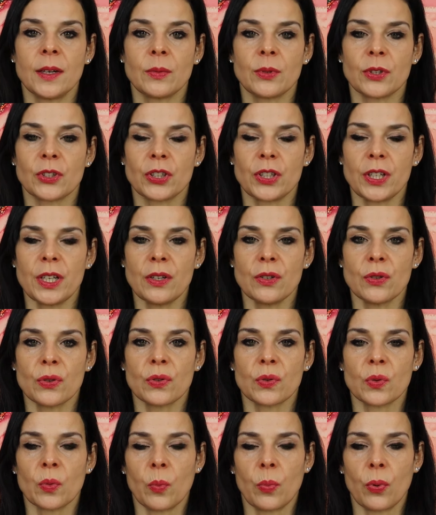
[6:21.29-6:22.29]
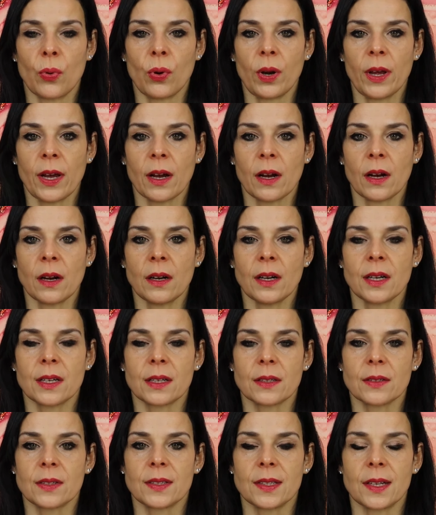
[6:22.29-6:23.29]
verschiedene Symboliken,
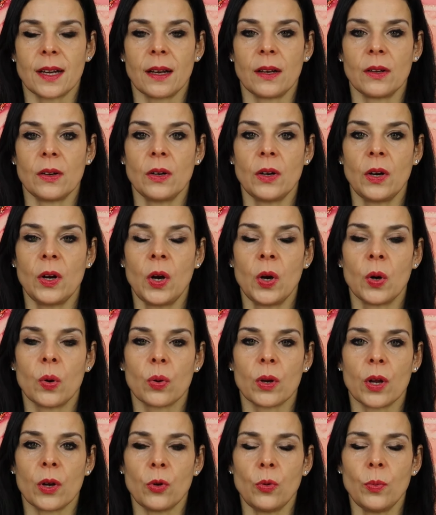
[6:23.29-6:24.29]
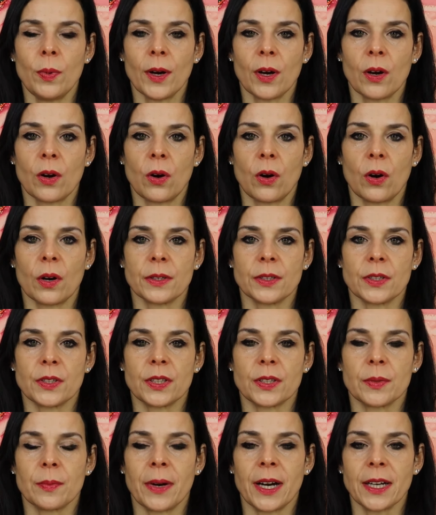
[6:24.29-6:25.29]
Kristalle oder
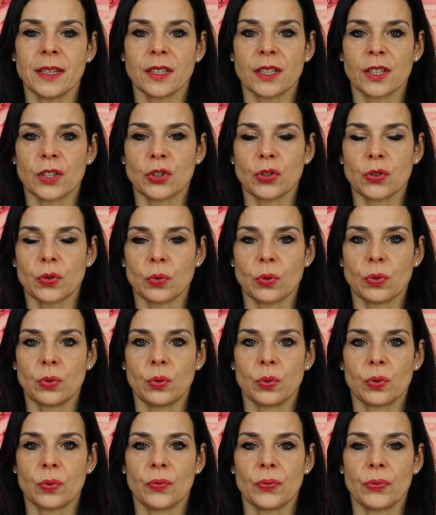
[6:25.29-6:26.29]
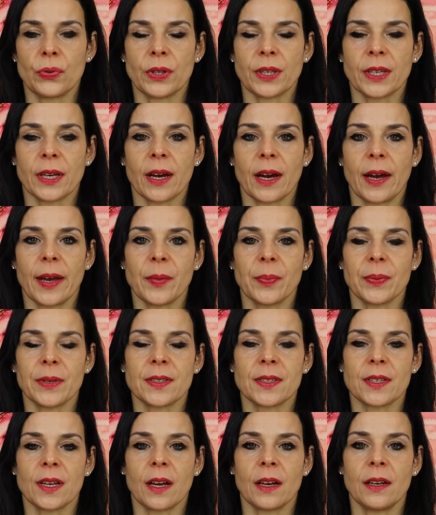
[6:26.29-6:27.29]
übergeordnete Matrixstrukturen für dich erreichbar
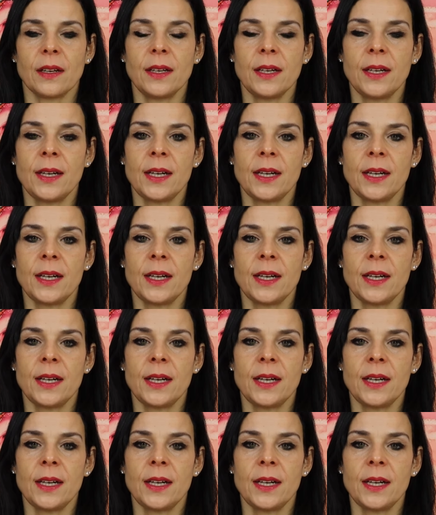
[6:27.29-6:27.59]
sein,